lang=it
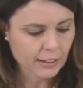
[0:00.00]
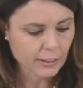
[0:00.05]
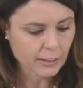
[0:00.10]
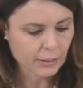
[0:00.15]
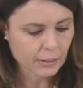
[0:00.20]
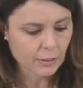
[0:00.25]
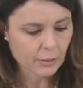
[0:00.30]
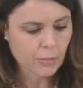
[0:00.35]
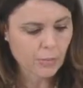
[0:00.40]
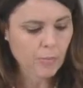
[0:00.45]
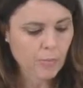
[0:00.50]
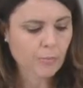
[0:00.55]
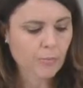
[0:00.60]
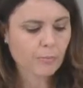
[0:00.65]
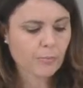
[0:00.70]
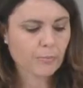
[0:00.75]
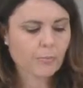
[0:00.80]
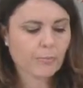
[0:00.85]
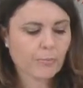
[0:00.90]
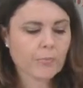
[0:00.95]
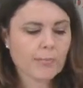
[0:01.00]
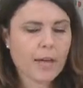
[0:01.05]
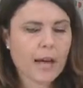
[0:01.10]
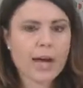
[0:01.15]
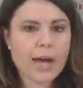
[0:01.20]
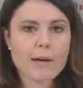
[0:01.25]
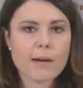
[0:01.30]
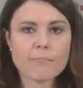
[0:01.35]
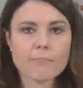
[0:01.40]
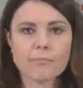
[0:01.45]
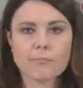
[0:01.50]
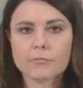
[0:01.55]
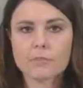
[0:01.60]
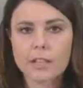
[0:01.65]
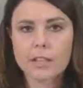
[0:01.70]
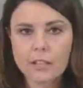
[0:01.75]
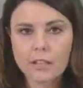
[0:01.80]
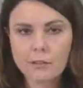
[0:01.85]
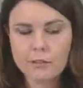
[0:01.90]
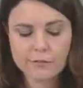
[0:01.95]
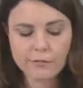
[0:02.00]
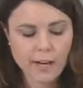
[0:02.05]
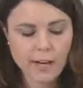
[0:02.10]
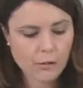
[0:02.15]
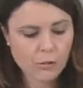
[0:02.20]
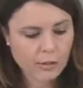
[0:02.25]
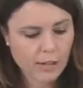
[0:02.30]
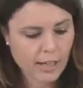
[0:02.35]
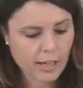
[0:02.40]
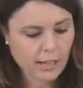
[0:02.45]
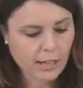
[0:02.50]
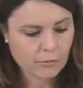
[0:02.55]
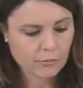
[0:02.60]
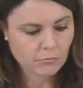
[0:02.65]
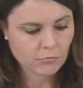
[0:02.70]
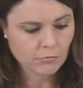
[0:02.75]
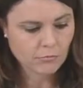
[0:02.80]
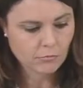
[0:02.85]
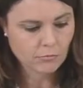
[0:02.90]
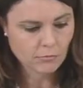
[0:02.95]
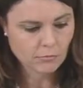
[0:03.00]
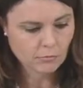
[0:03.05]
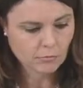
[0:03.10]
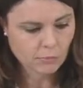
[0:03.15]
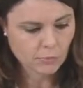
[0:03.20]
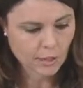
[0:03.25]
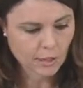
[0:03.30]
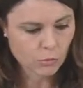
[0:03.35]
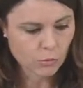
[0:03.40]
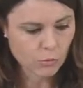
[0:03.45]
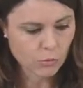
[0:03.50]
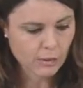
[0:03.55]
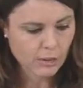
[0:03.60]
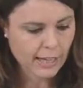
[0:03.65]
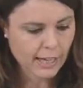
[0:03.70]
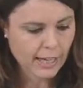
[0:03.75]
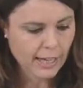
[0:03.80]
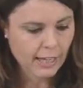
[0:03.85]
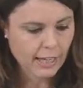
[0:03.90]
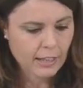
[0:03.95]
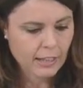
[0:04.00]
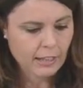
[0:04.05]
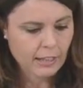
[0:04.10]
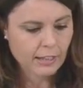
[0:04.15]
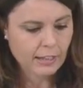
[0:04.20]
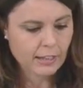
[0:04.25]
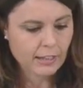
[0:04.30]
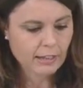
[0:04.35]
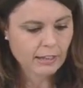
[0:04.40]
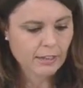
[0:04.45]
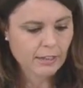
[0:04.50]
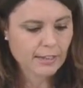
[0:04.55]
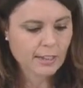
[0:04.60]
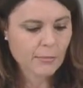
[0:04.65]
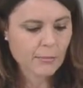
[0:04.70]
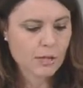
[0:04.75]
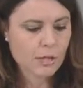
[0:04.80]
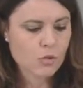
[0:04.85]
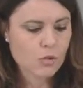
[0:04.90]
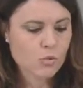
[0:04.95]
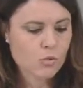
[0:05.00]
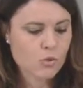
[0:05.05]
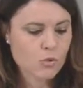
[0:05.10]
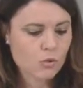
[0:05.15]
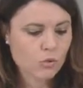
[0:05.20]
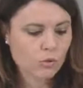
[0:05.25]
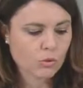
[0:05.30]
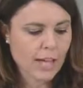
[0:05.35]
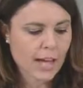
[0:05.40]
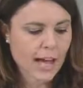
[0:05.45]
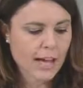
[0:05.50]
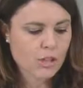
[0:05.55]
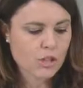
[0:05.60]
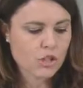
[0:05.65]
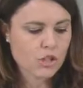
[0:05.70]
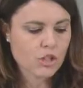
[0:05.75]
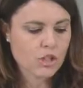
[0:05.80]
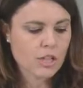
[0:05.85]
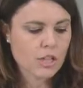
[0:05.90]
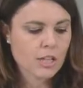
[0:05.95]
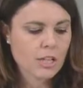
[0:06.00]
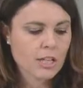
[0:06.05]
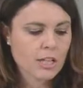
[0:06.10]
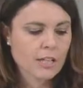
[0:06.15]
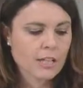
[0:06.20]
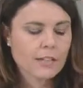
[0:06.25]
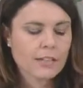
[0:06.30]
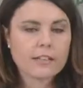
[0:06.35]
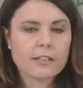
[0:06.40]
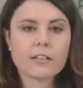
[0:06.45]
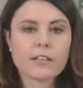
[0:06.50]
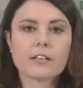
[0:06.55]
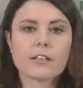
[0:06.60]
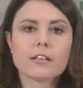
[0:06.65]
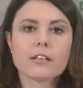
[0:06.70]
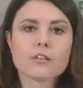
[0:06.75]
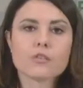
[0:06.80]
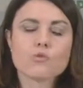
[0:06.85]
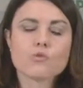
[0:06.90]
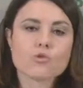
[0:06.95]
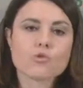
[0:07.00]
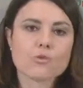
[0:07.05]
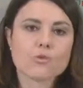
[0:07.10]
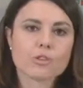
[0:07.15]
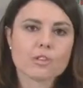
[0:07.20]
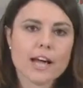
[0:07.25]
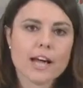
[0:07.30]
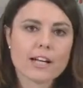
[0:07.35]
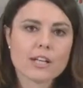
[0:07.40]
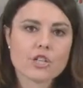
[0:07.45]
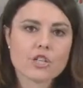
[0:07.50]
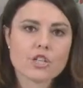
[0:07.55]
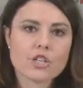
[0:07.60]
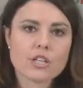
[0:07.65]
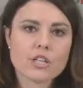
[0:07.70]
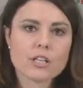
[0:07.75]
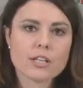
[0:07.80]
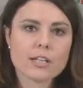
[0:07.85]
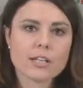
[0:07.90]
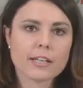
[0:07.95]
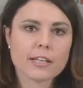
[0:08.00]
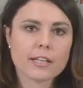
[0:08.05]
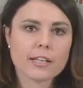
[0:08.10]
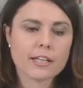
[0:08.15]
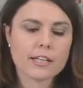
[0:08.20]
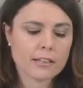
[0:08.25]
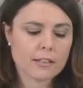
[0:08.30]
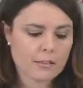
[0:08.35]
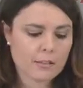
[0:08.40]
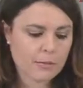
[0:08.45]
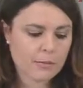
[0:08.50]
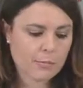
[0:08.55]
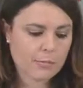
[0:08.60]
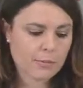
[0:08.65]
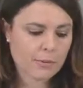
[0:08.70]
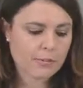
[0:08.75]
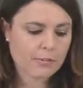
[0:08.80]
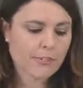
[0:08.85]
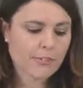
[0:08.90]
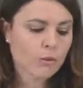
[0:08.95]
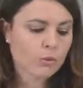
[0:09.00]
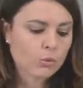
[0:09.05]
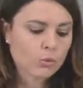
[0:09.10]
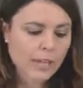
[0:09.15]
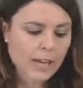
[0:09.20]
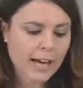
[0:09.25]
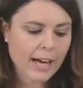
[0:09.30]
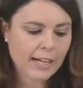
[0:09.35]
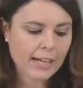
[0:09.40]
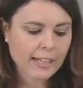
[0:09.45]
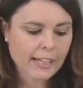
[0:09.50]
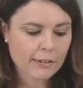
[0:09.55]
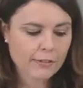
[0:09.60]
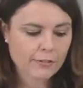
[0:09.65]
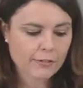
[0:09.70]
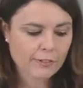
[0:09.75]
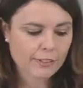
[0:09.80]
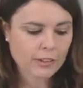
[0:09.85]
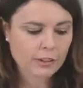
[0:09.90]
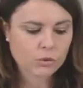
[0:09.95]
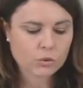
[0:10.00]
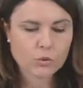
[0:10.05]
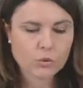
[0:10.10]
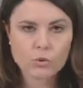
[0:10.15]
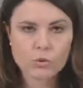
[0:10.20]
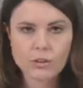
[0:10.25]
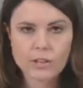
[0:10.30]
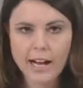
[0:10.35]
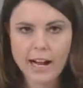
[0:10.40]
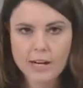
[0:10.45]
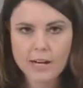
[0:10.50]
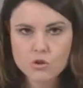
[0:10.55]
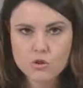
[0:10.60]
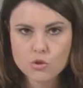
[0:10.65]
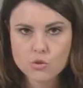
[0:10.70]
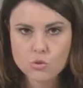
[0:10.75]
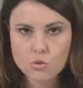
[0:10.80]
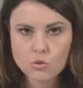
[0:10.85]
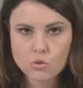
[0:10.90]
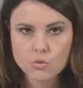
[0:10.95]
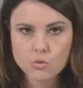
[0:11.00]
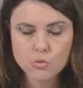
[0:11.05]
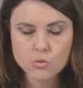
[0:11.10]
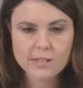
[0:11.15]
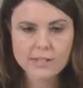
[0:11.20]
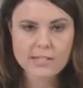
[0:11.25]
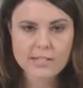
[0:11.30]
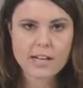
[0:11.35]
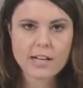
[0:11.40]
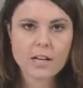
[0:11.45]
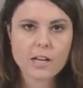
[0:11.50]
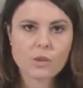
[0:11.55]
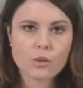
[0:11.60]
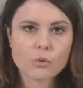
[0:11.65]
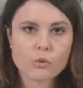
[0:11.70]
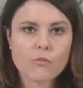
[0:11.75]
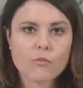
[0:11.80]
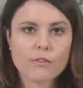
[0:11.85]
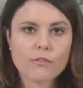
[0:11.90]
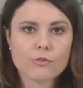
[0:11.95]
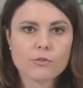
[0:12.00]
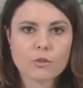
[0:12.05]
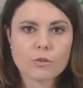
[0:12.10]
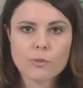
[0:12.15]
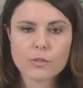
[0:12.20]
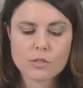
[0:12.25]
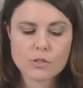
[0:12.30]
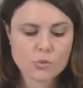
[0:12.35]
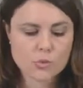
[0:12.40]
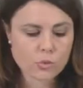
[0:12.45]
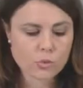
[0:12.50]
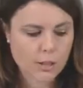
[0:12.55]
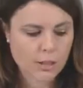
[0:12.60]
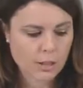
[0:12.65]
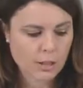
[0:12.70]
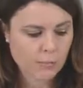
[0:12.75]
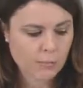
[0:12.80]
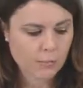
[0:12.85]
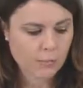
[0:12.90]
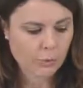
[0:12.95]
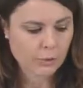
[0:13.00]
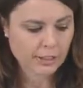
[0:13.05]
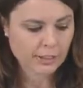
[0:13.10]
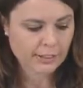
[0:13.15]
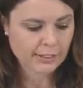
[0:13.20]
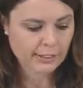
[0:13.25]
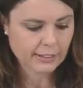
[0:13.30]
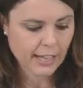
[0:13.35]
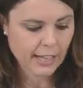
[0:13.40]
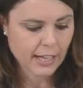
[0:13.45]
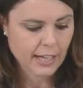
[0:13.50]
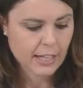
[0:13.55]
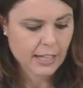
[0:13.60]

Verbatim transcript: ehm, ha, che, che fa una, una lunga eh, disamina sui sondaggi, eh, sui sondaggi che, eh, per valutare l'effetto grasso su questa nuova formazione politica